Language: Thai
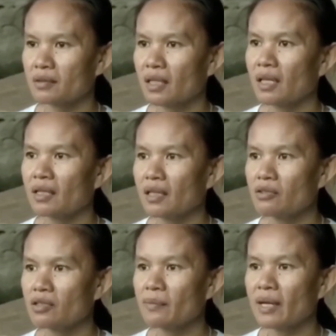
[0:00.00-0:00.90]
ๆ
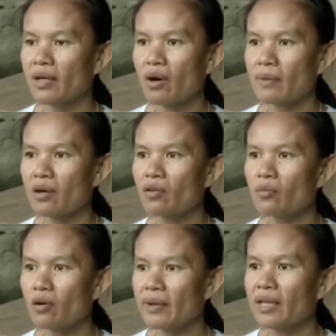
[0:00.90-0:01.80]
เราเชื่อมั่นในความรักขอ
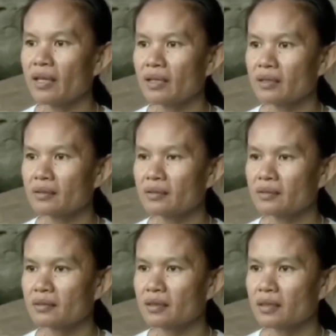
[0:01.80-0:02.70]
งพ่อแม่
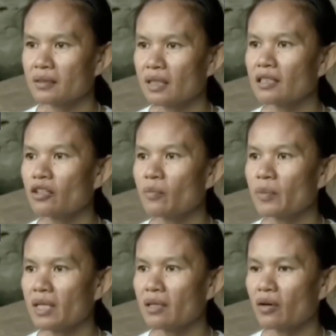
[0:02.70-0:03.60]
ท่านยังยอม
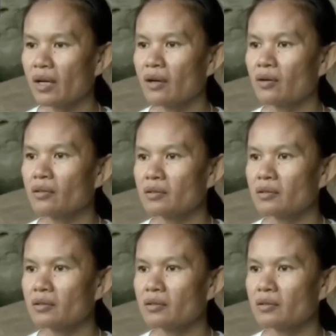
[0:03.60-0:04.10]
กินก่อนเรา